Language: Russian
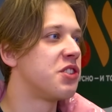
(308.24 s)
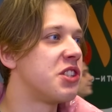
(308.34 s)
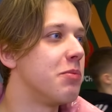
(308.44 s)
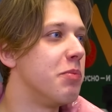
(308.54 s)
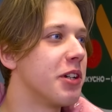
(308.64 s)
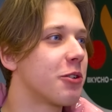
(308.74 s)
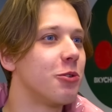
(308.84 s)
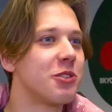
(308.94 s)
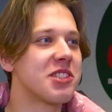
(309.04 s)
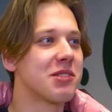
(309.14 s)
Все
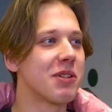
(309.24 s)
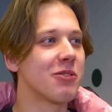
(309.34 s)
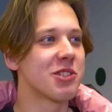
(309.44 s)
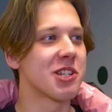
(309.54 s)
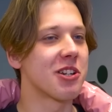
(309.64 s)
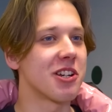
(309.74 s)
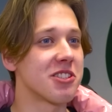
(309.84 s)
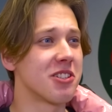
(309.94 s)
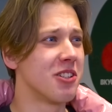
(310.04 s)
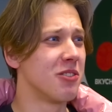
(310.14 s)
бегают из-за моего
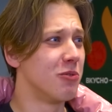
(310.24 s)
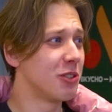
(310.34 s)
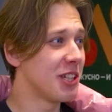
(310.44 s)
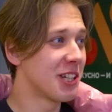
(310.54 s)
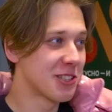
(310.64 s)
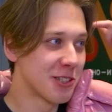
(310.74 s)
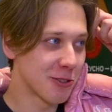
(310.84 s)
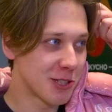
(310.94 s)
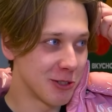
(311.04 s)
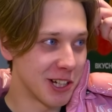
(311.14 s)
заказа. Вот я их
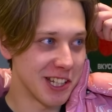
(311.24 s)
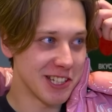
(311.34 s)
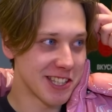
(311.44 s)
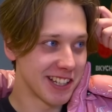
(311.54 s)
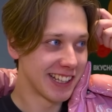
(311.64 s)
загрузил, конечно.